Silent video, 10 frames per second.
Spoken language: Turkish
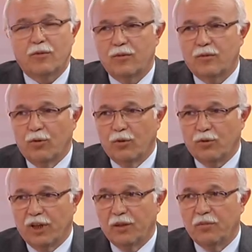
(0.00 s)

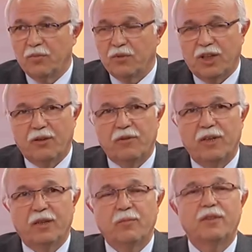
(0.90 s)
konuklarımız,
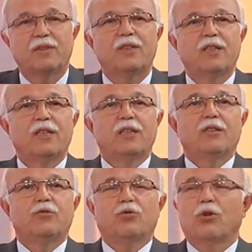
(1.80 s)
misafirlerimiz
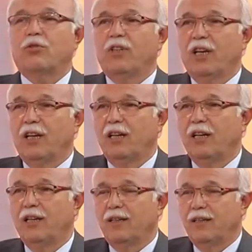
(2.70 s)
çok
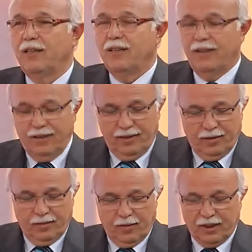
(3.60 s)
değerli e,
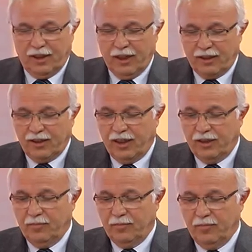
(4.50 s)
Hasan Aksay
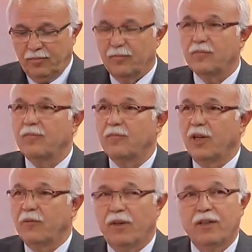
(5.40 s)

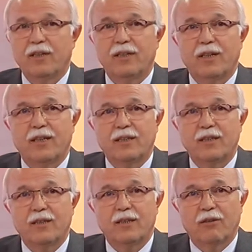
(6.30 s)
beyefendi,
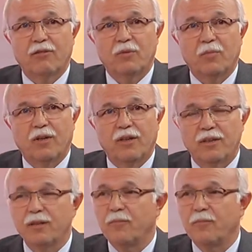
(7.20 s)
eski devlet bakanı,